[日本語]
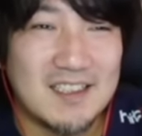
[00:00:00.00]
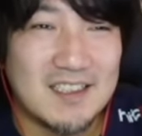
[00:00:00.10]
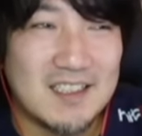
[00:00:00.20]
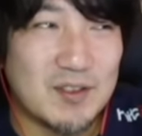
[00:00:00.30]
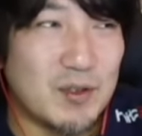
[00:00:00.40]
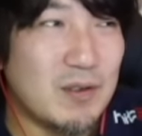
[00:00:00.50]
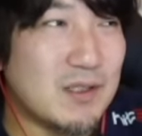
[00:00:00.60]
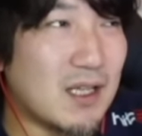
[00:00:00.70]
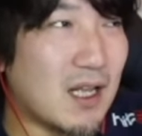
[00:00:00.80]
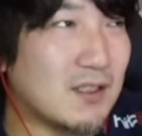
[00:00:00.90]
それを
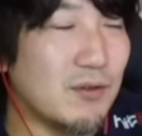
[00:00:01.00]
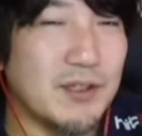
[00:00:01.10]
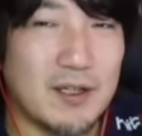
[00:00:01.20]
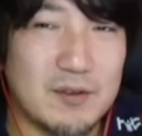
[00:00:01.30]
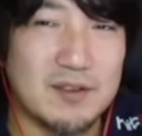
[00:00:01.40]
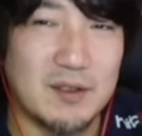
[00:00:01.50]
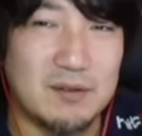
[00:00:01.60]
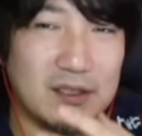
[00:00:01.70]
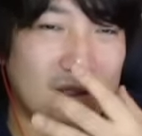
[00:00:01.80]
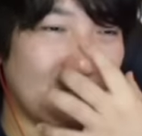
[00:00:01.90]
さ、そんなの嘘だよっ
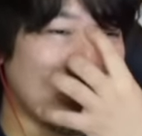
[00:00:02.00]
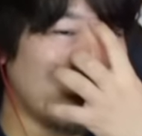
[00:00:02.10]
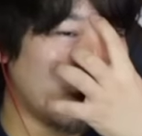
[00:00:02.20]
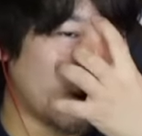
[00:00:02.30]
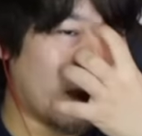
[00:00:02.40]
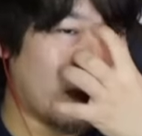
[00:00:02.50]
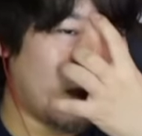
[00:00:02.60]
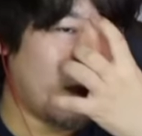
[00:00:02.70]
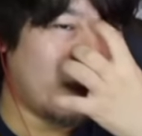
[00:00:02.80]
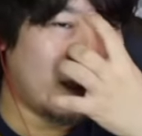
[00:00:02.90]
て否定するとさ、
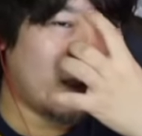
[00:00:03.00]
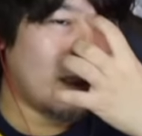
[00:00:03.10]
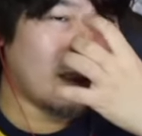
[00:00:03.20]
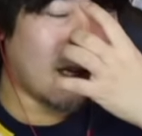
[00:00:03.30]
なんか